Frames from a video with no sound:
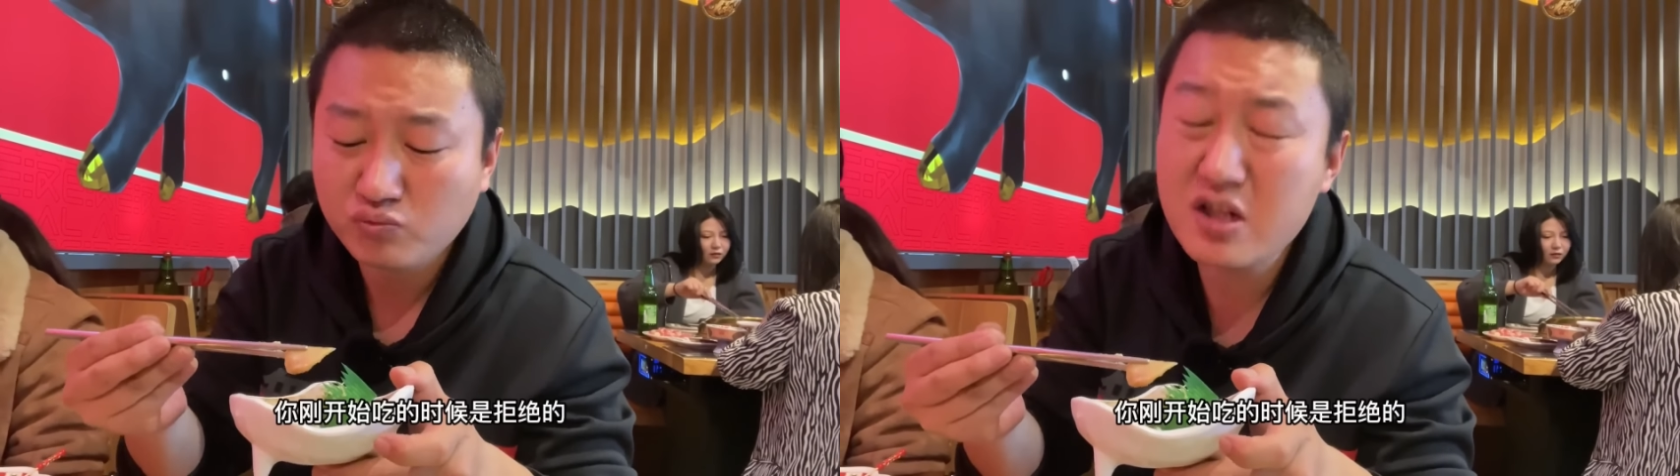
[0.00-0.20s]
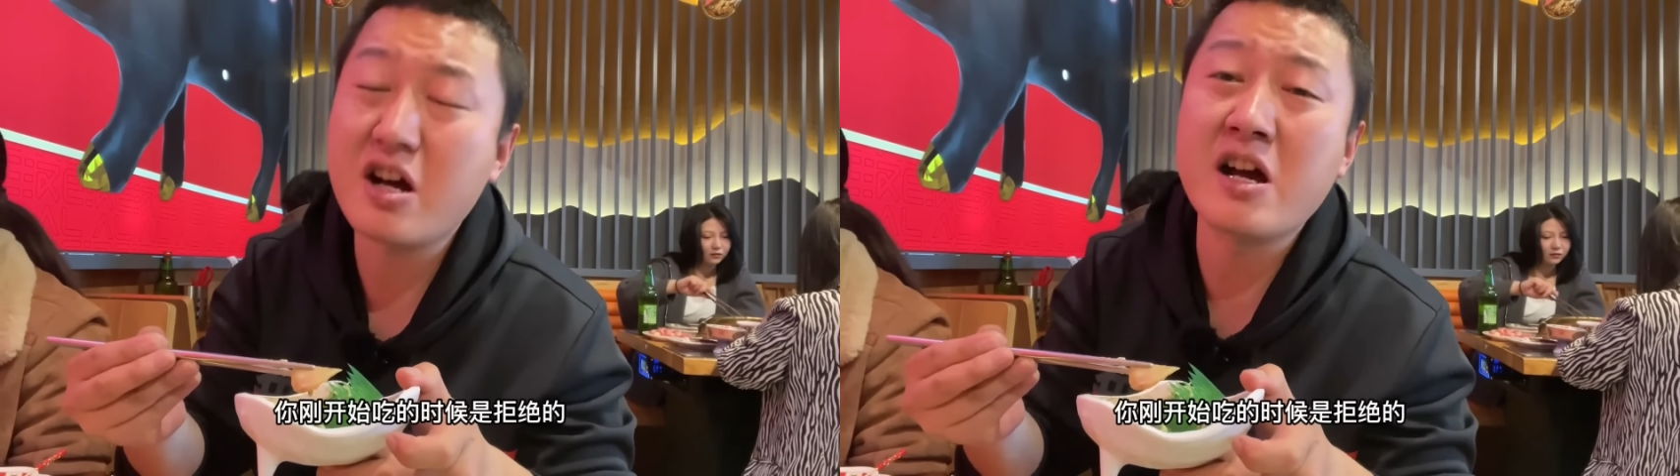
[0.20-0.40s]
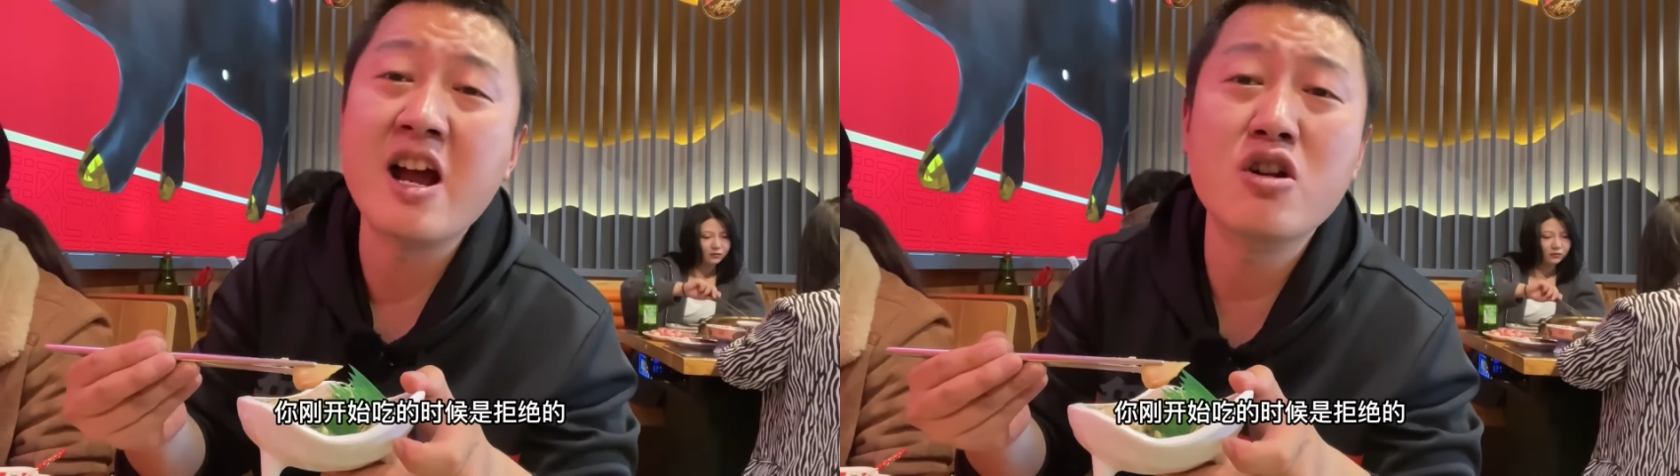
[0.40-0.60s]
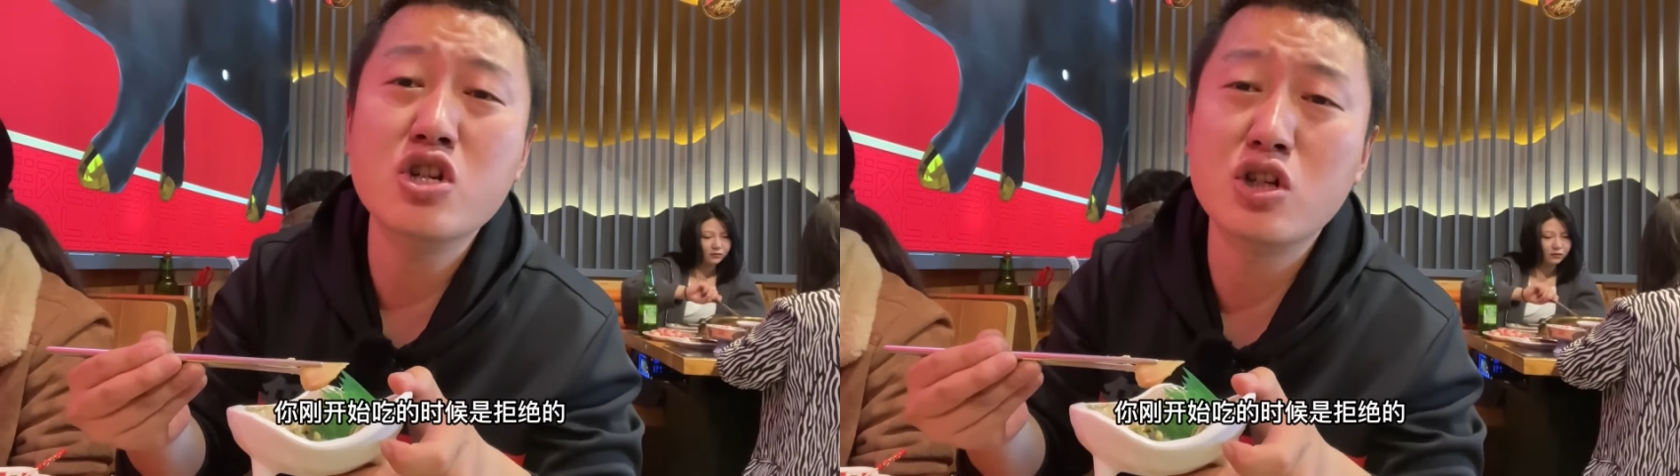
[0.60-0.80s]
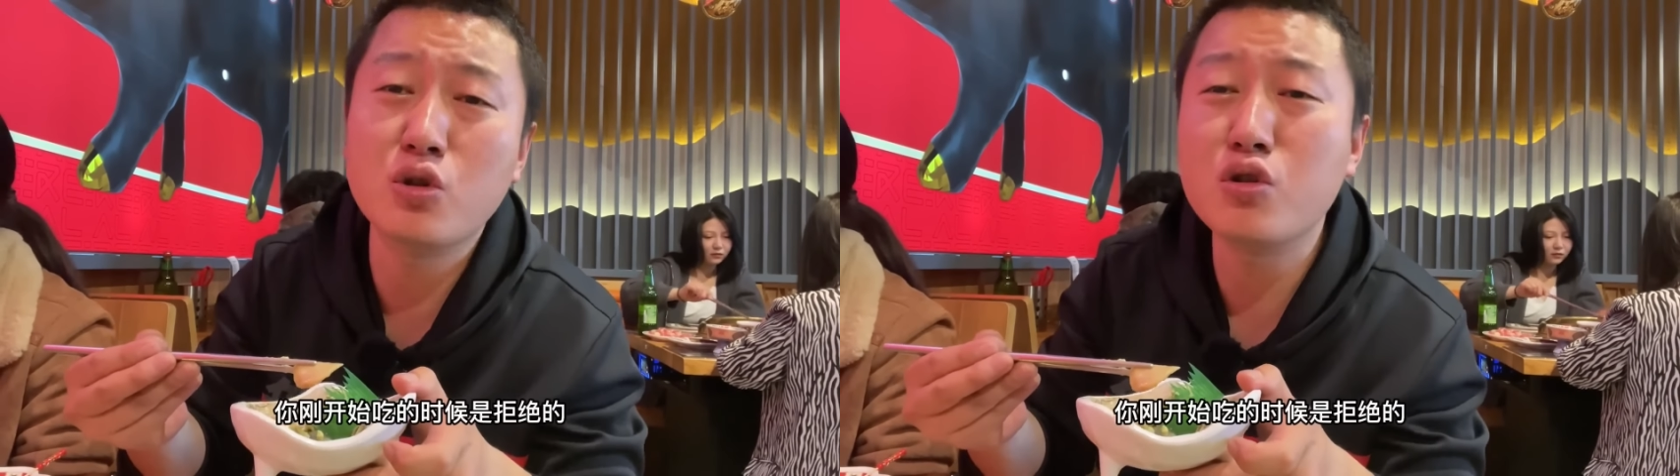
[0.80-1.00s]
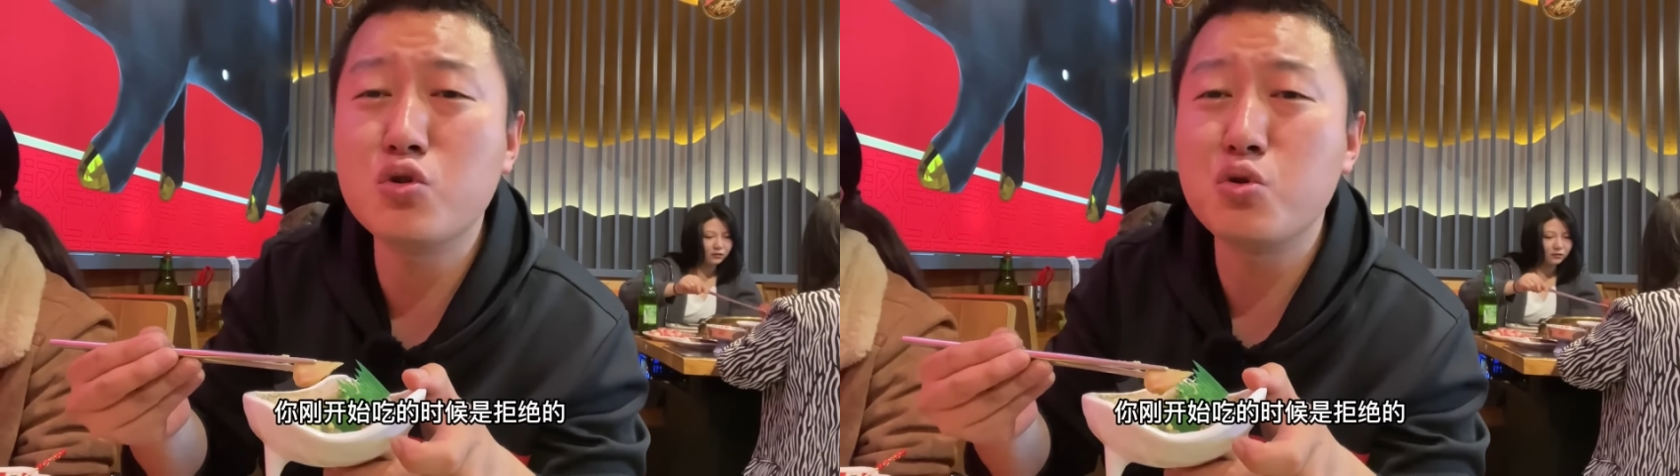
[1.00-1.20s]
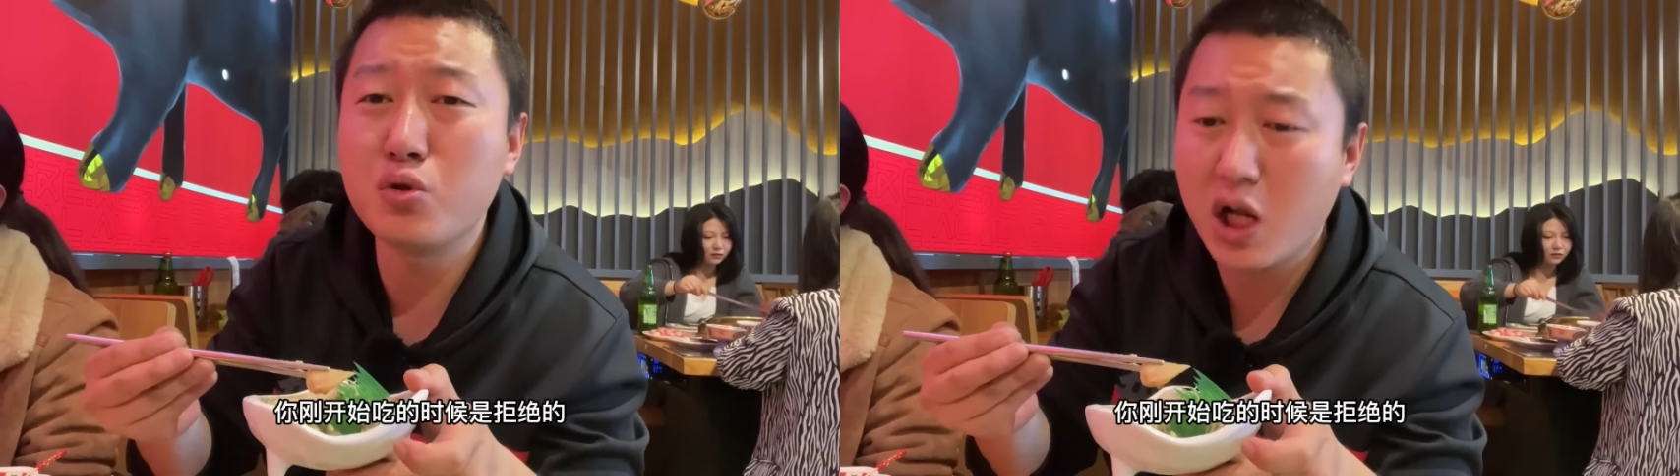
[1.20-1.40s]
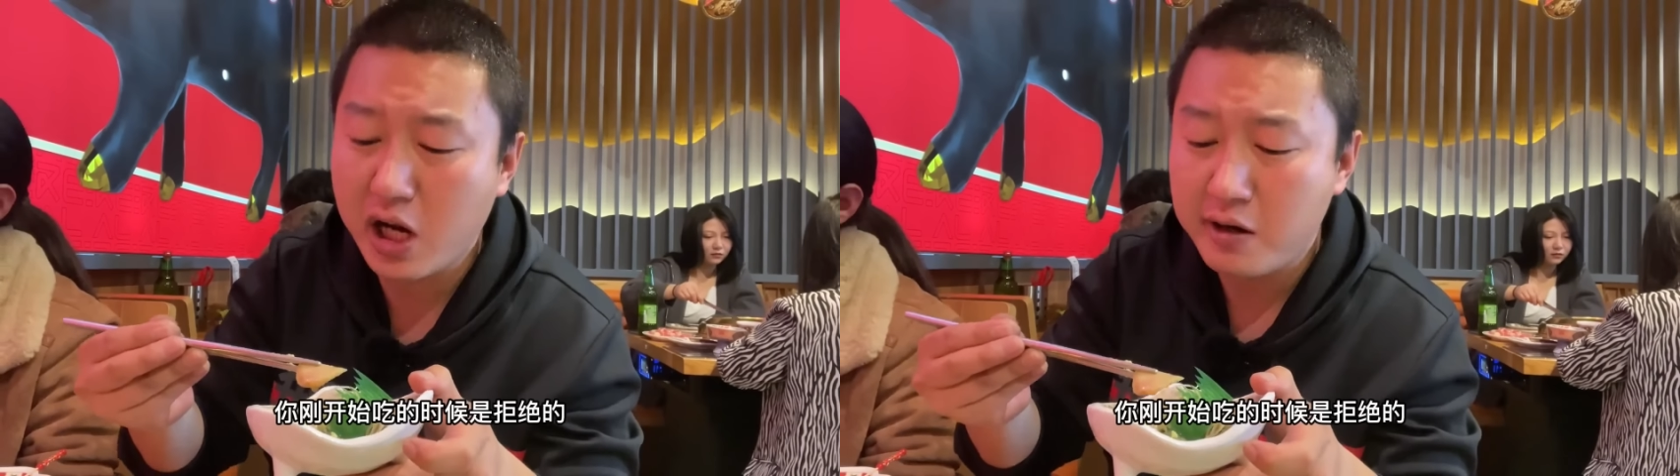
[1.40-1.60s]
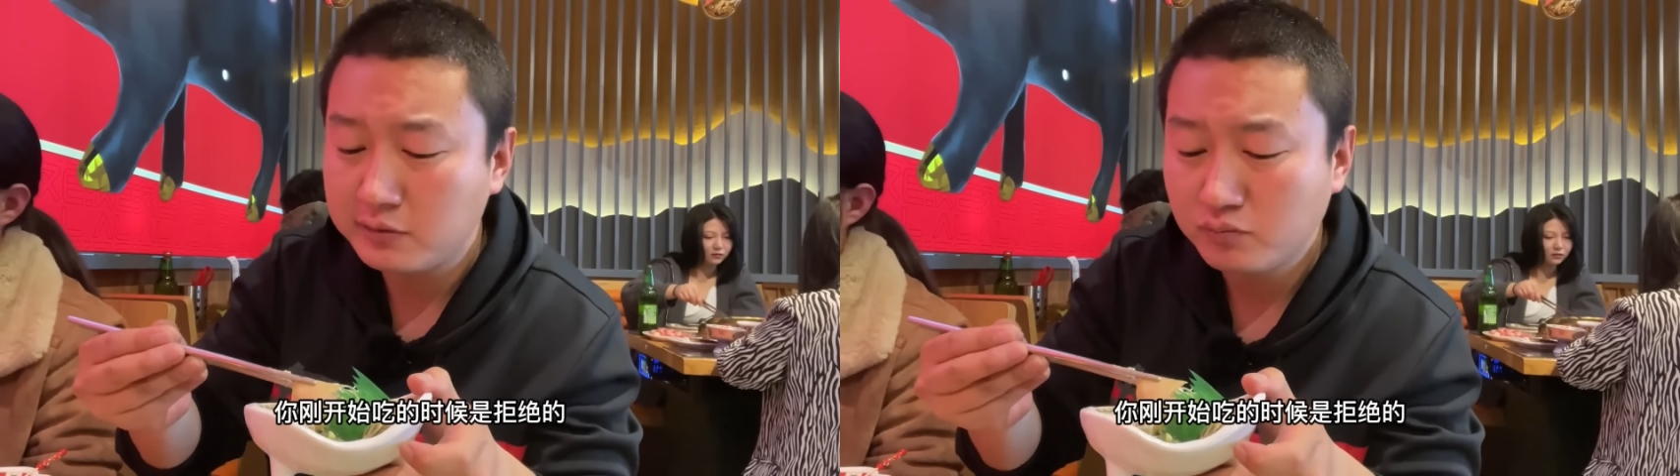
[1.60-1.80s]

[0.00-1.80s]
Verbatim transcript: 你刚开始吃的时候是拒绝的，